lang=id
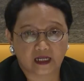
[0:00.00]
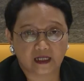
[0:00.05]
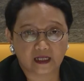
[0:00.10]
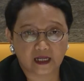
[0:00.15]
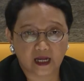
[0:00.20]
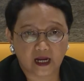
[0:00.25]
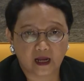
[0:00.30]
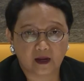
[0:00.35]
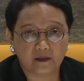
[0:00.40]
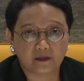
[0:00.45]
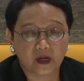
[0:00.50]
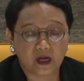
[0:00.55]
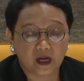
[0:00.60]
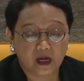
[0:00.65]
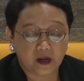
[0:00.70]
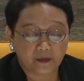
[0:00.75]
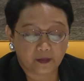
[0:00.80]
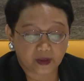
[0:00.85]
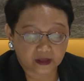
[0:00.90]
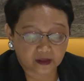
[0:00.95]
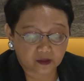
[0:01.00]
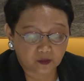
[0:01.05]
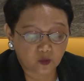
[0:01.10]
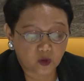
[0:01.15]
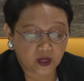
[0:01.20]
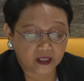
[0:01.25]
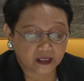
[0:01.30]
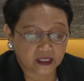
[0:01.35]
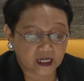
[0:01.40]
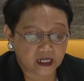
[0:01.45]
di dalam
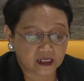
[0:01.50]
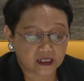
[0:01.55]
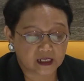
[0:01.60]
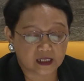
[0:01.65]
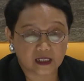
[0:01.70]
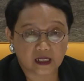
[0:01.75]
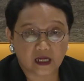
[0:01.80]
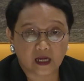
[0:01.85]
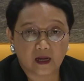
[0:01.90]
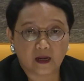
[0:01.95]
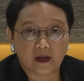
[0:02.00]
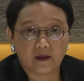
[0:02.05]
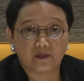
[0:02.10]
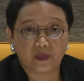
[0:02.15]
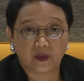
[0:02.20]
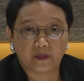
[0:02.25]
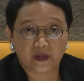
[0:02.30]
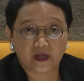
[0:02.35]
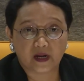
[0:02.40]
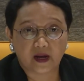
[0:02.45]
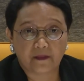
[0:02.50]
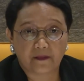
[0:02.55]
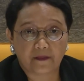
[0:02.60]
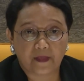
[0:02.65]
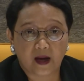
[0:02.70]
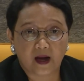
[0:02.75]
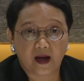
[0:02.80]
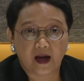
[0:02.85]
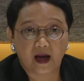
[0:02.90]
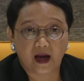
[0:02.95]
pertemuan tadi
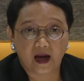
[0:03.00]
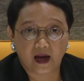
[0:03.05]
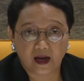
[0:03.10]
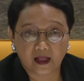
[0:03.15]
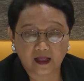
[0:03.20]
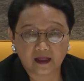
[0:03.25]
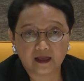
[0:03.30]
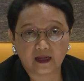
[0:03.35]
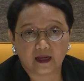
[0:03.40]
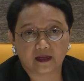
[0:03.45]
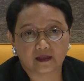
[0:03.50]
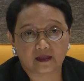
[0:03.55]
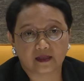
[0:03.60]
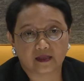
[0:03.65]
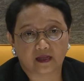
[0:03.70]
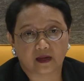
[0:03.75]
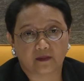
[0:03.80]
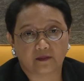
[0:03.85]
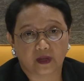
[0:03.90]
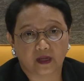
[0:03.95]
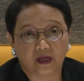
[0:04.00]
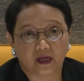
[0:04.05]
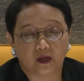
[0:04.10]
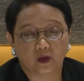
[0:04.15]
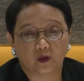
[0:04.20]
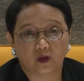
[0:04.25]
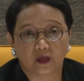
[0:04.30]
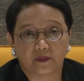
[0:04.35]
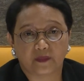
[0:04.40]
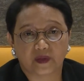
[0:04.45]
beberapa hal yang
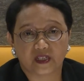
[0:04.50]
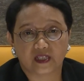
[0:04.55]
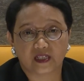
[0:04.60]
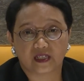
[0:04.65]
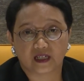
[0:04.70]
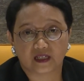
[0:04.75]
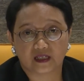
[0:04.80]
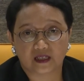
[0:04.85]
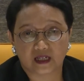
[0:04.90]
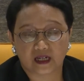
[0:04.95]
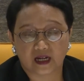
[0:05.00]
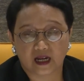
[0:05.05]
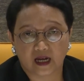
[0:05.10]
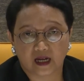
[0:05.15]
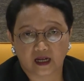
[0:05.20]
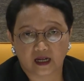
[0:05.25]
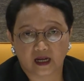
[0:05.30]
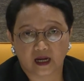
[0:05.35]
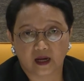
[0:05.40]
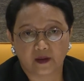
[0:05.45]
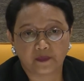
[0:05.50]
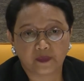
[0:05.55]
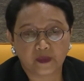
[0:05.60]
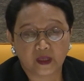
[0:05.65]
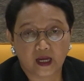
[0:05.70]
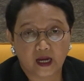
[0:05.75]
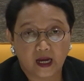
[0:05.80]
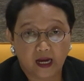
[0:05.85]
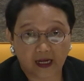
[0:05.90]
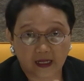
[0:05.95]
disampaikan oleh Presiden Sri Lanka
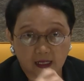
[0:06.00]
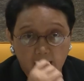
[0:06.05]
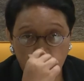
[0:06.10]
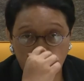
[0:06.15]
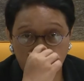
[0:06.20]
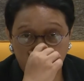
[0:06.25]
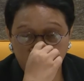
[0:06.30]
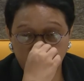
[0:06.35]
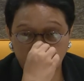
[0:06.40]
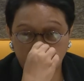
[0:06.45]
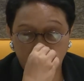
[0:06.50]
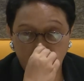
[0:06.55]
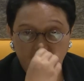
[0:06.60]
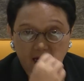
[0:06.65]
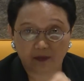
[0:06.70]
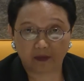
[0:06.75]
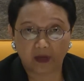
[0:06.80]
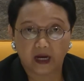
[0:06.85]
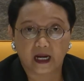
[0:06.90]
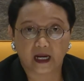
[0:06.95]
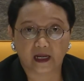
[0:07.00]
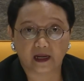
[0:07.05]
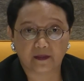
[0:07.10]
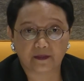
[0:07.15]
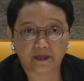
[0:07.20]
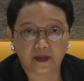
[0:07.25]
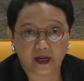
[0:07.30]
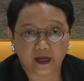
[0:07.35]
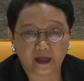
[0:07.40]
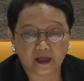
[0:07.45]
adalah antara lain
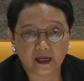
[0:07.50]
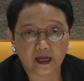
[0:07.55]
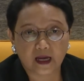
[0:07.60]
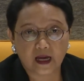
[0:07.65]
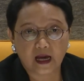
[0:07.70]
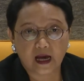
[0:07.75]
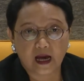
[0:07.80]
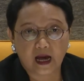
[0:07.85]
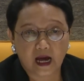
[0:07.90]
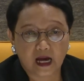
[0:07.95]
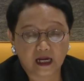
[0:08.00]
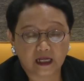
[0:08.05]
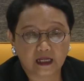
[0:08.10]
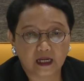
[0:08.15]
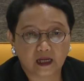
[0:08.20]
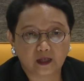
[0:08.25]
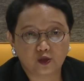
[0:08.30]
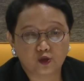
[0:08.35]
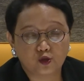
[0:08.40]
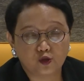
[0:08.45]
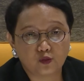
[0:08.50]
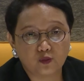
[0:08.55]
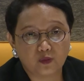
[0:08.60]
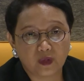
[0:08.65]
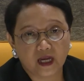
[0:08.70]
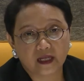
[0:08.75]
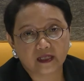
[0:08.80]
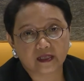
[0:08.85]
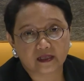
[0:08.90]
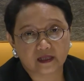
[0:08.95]
mengharapkan agar
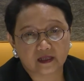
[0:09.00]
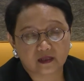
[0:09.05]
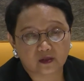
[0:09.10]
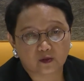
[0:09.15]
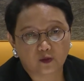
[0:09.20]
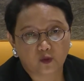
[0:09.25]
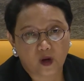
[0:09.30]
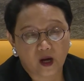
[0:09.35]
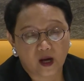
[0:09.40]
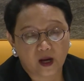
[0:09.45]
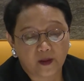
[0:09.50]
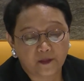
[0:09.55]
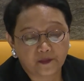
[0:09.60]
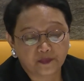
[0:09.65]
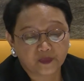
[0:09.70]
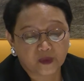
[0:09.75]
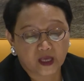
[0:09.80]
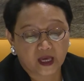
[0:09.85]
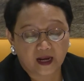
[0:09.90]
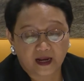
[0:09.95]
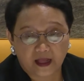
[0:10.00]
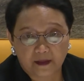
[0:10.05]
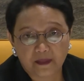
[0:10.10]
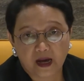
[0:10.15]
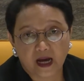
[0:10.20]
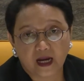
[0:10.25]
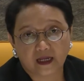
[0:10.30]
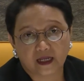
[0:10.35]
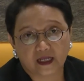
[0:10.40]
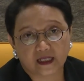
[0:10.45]
jumlah siswa
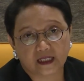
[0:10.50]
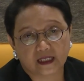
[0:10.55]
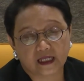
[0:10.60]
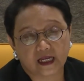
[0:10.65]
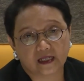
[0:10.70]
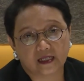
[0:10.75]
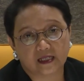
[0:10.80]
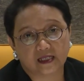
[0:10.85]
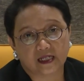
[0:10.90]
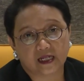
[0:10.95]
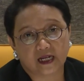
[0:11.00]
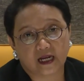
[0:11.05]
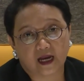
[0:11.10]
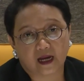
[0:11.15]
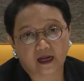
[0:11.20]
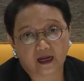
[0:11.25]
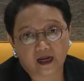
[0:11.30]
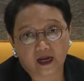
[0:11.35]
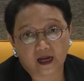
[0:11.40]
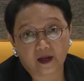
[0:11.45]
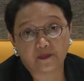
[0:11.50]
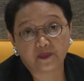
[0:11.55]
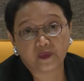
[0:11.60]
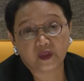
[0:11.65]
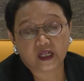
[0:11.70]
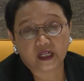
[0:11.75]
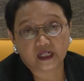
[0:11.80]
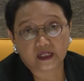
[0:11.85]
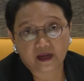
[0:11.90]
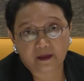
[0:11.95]
Lemhanas dari Sri Lanka
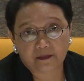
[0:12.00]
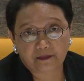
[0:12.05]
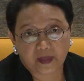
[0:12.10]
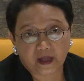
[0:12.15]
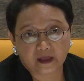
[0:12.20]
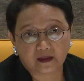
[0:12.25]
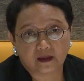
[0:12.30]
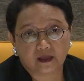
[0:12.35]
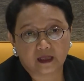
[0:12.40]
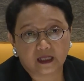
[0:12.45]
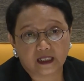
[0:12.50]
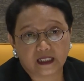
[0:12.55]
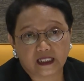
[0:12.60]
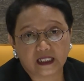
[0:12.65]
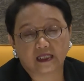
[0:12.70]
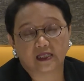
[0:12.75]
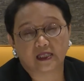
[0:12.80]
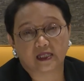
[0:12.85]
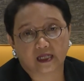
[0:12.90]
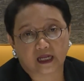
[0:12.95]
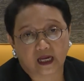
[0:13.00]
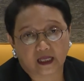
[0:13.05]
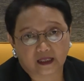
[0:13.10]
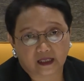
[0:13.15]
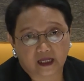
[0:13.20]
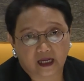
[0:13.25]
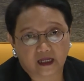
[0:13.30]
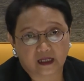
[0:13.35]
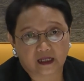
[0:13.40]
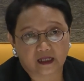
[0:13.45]
dapat
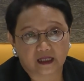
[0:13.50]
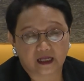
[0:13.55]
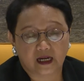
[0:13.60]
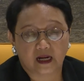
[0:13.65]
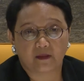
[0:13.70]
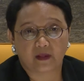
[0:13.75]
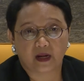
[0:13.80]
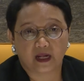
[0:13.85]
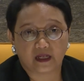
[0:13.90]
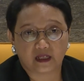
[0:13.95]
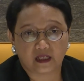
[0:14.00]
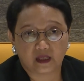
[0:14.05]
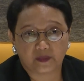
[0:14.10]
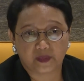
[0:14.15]
ditingkatkan. Dalam hal ini